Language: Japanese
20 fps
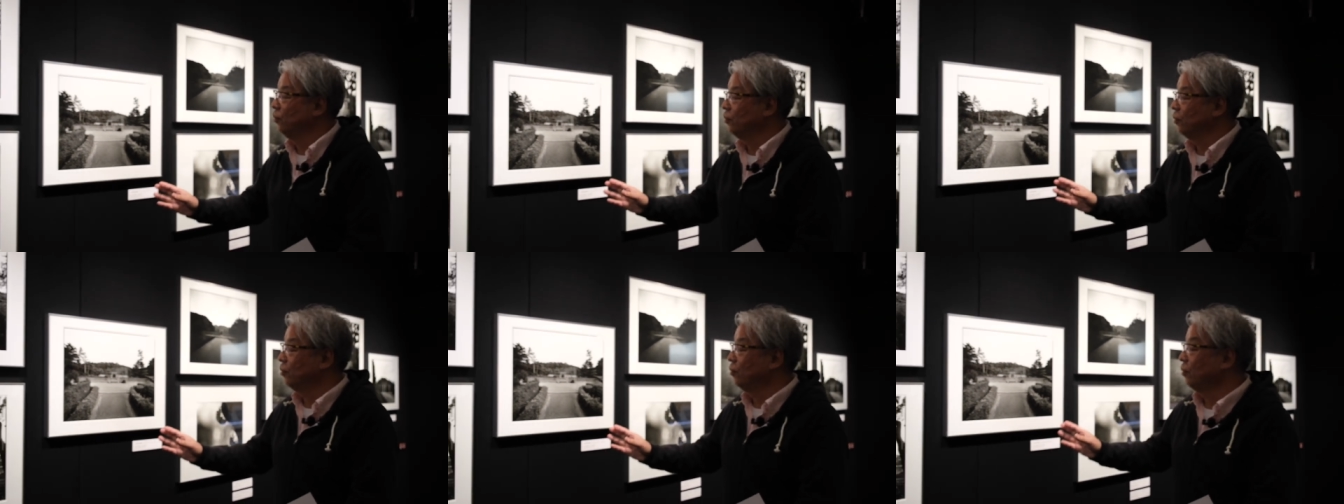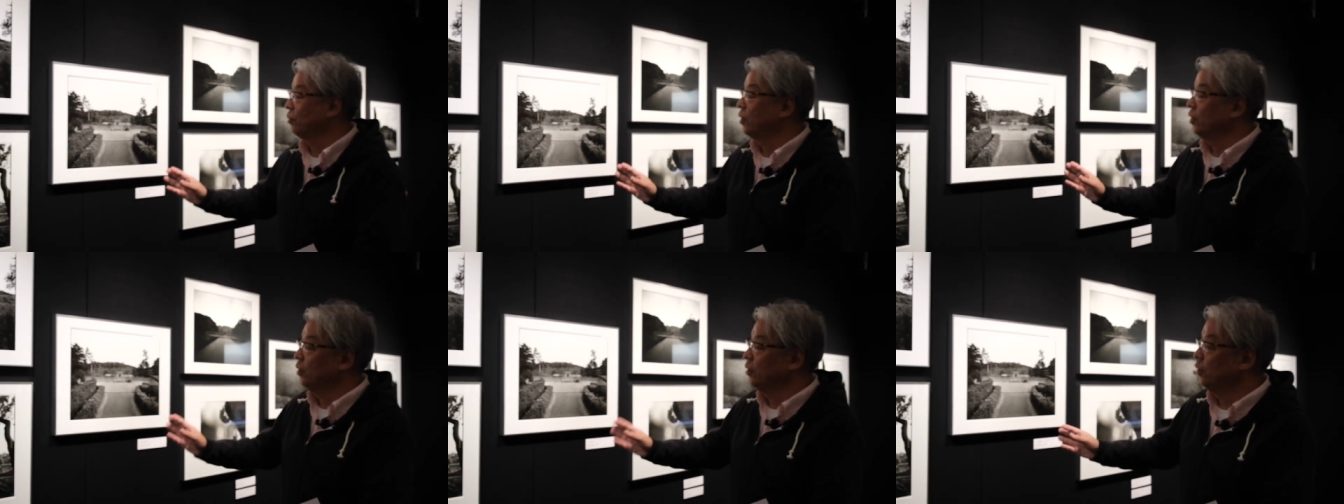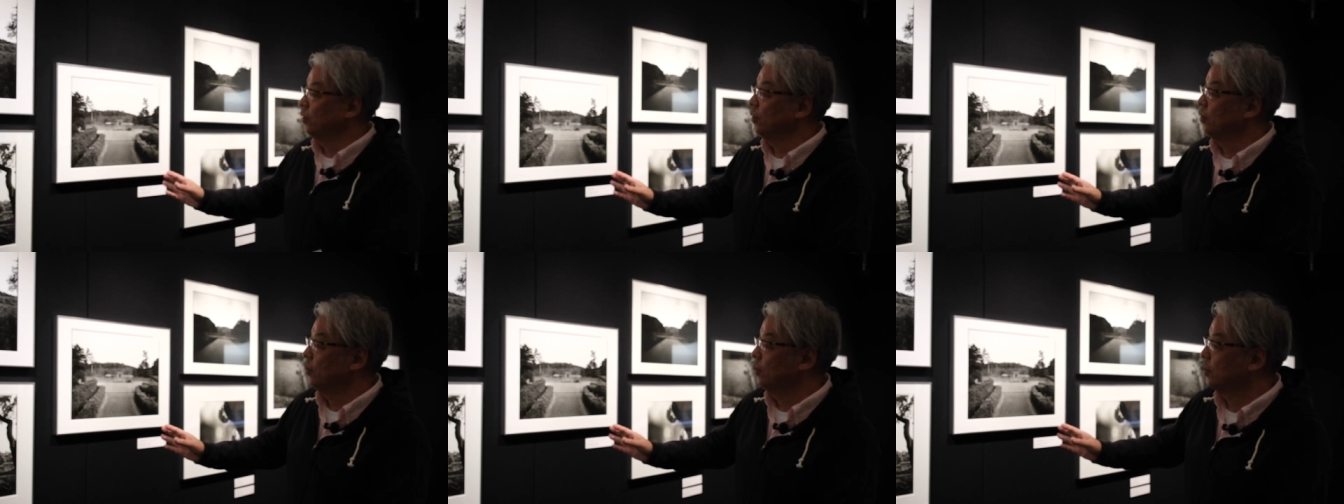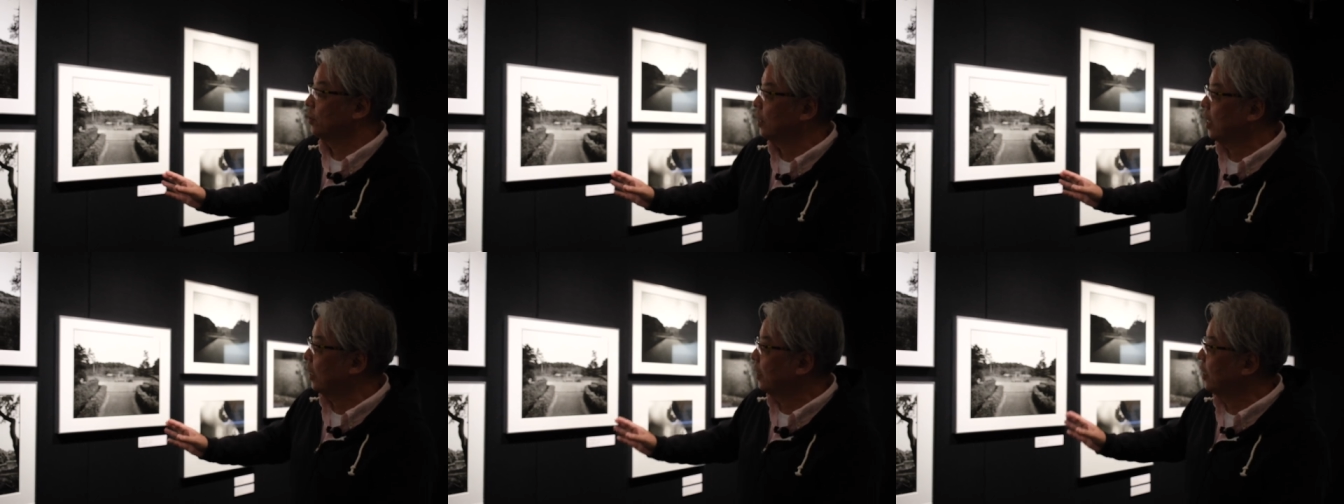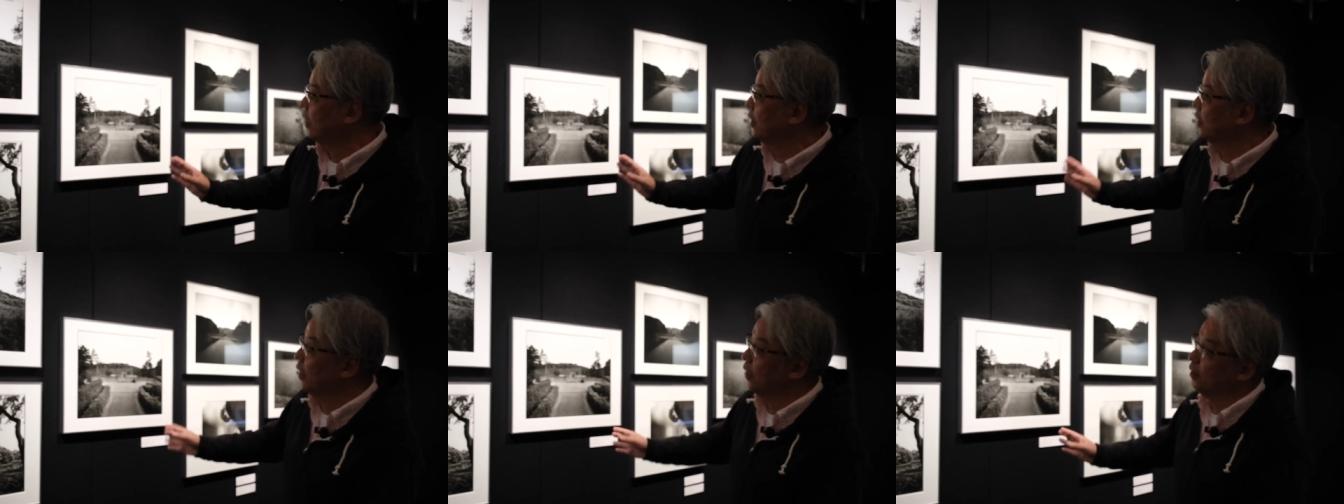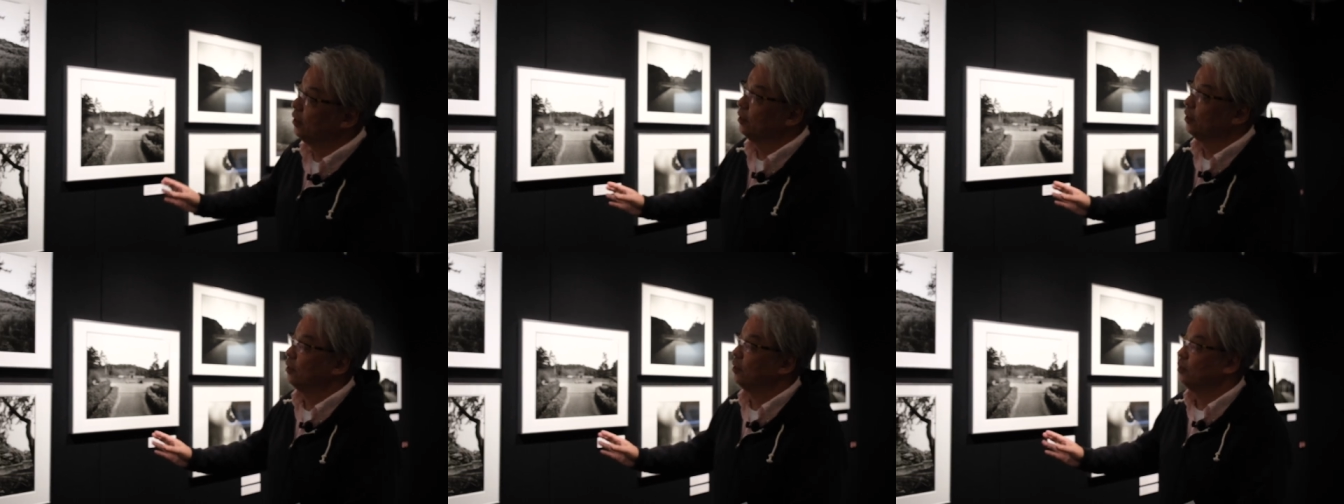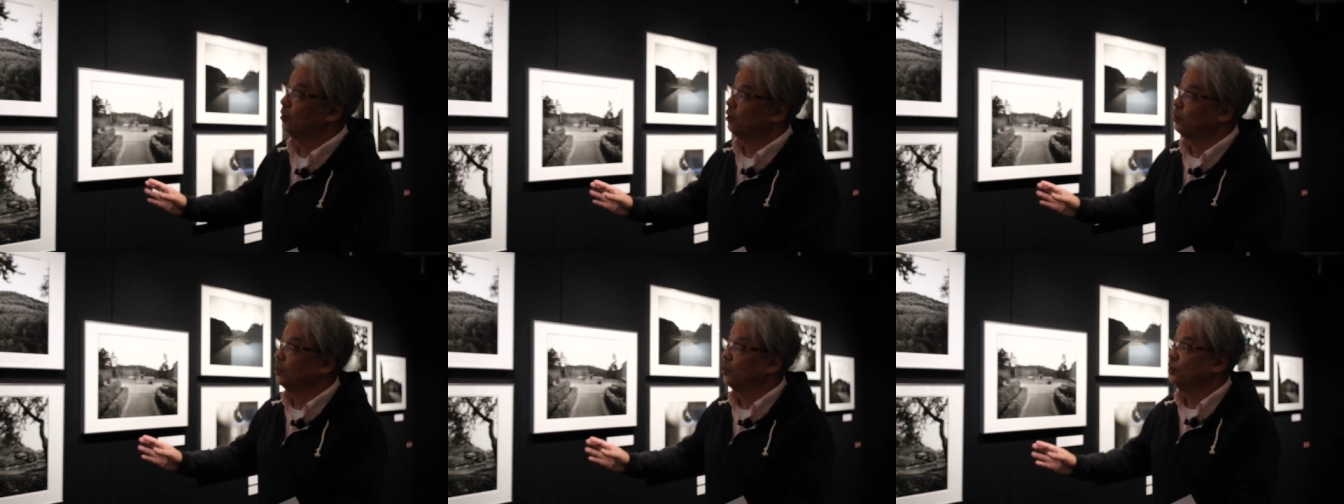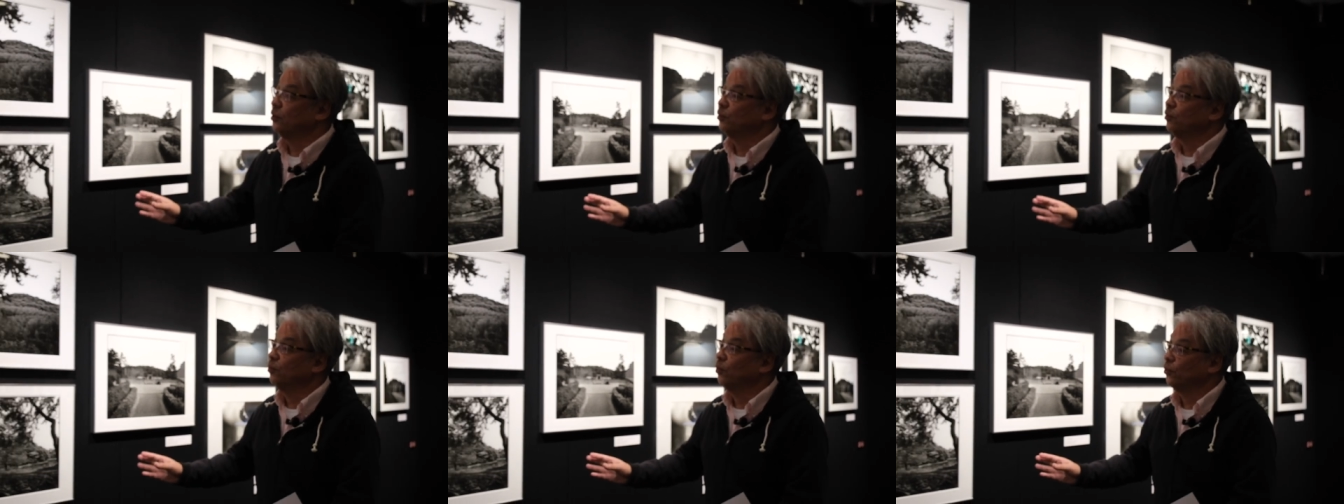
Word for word: 時、影がないっていう